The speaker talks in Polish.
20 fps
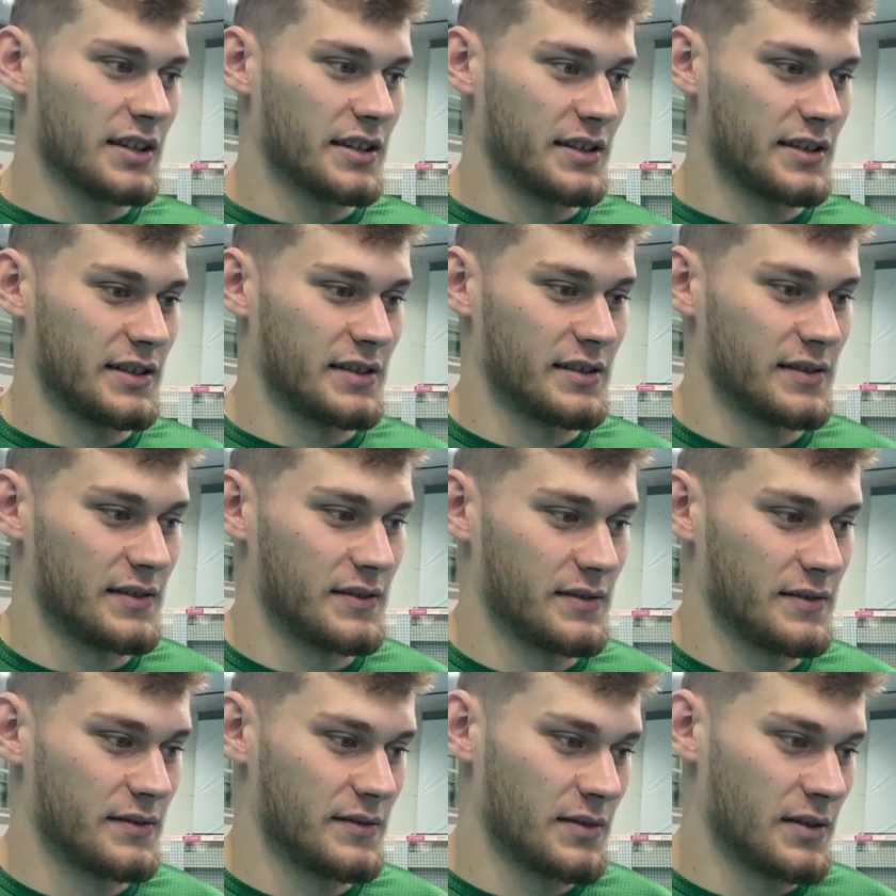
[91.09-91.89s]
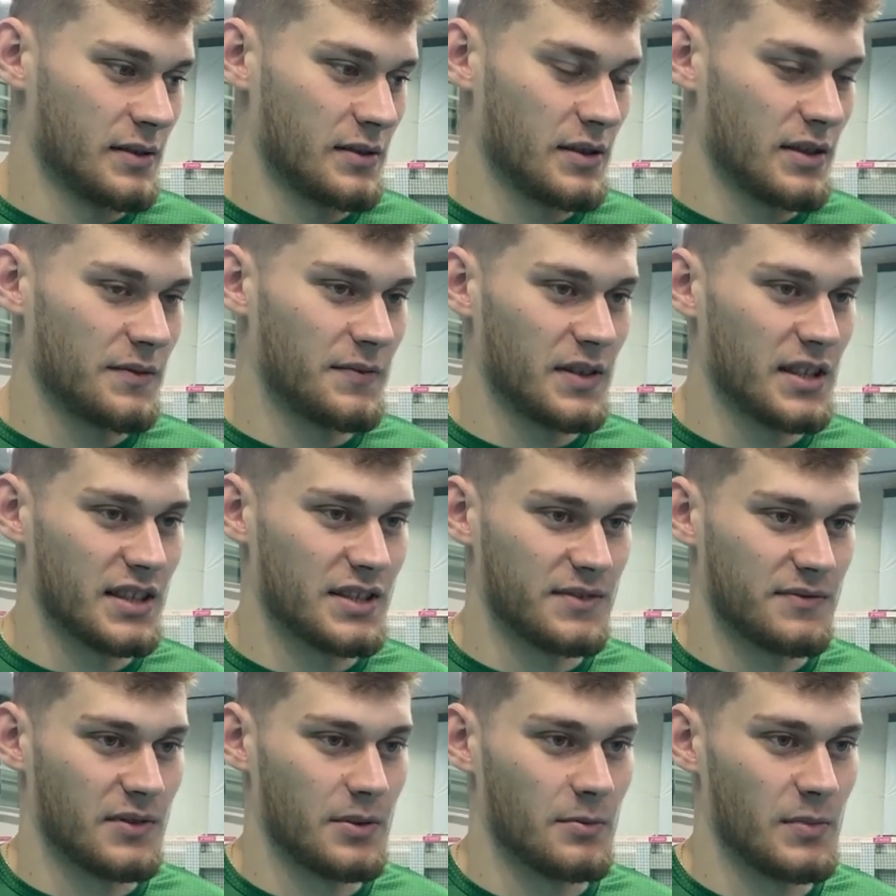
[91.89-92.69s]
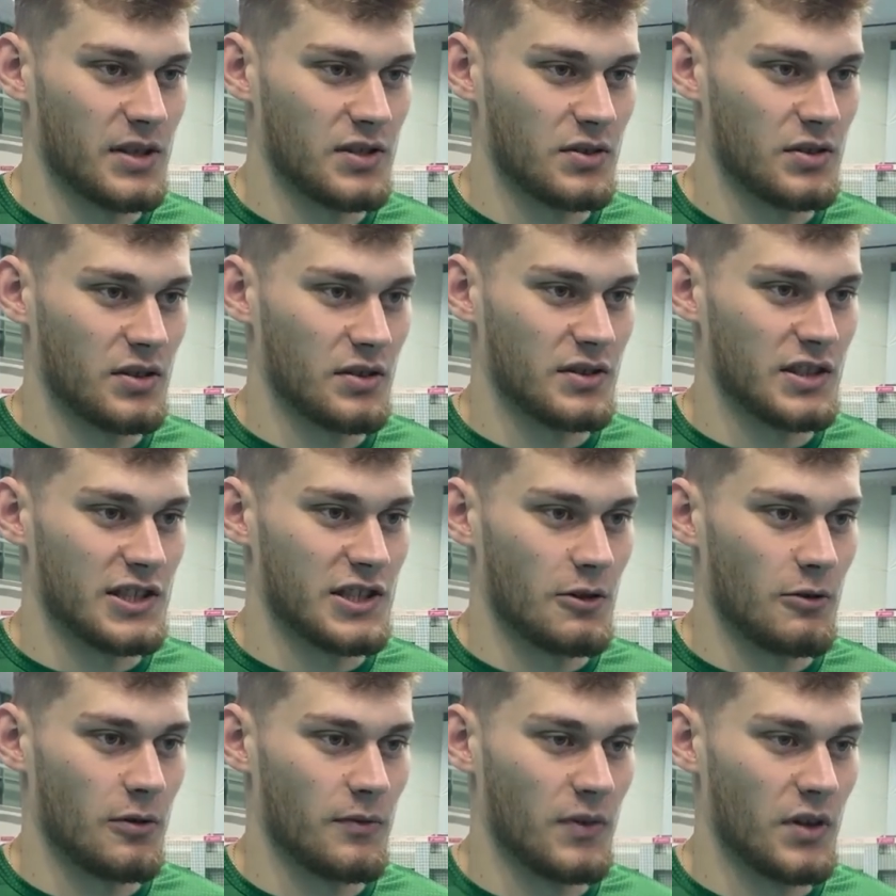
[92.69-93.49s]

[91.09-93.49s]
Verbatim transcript: E, no i widać w tym meczu to zaczęło